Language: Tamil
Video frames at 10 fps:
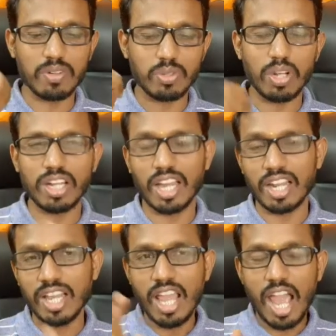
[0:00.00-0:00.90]
அவர்
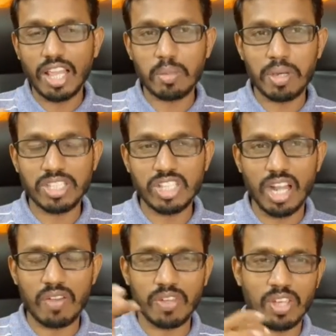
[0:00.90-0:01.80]
சொல்லியிருக்காரு அதே மாதிரி
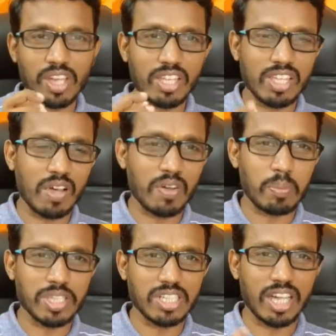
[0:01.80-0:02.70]
சீனாவையும் எதிர்த்து
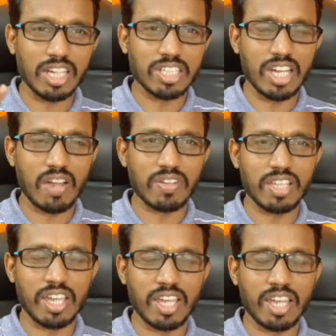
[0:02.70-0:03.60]
அவர் பேசியிருக்காரு சீனா
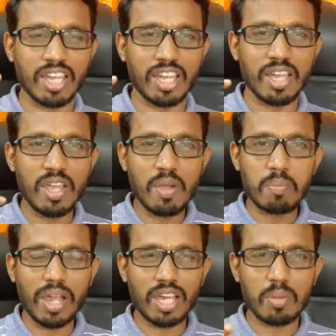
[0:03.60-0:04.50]
வந்து
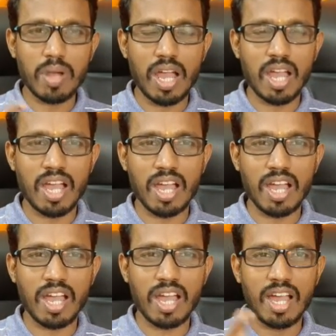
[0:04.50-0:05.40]

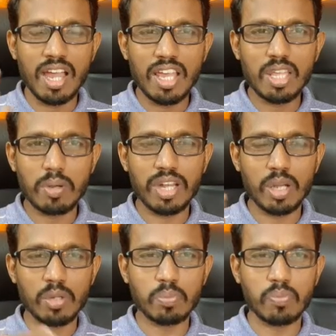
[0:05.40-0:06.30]
பயங்கரமாக இது
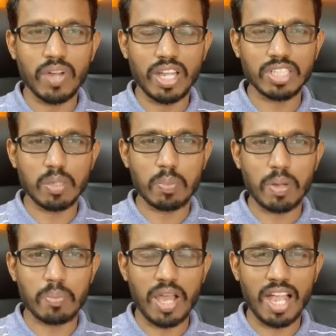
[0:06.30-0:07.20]
பண்ணிட்டு வைரஸை
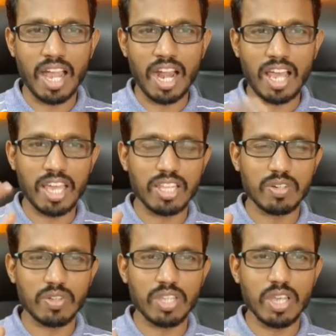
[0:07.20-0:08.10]
பரப்புனாங்க ஆனால்
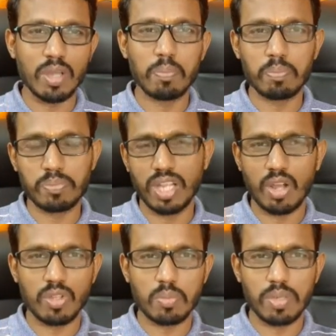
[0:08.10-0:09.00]
இதுக்கு வந்து
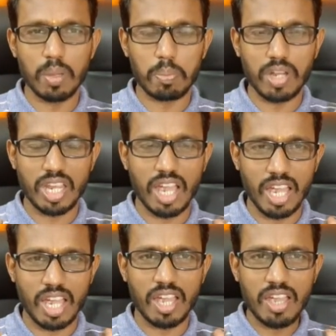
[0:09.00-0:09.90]
சீனா வந்து மிகப்பெரிய
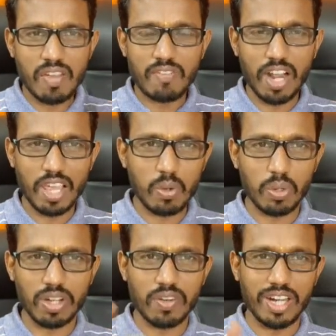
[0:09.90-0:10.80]
விலை
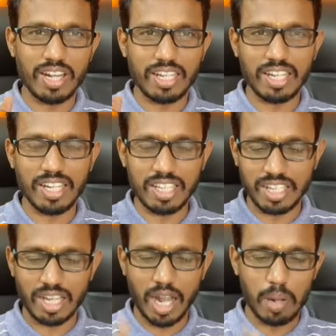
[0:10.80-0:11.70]
கொடுக்க வேண்டியிருக்கு
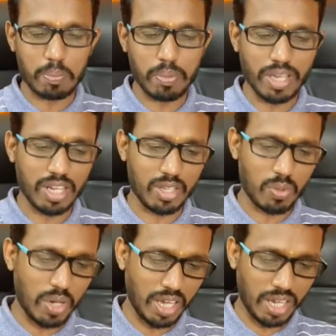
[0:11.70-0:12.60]
இதுக்கு அப்படிங்கிறத
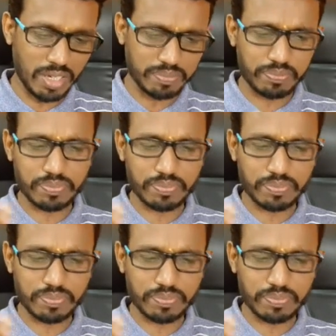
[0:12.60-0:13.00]
சொல்லியிருக்காரு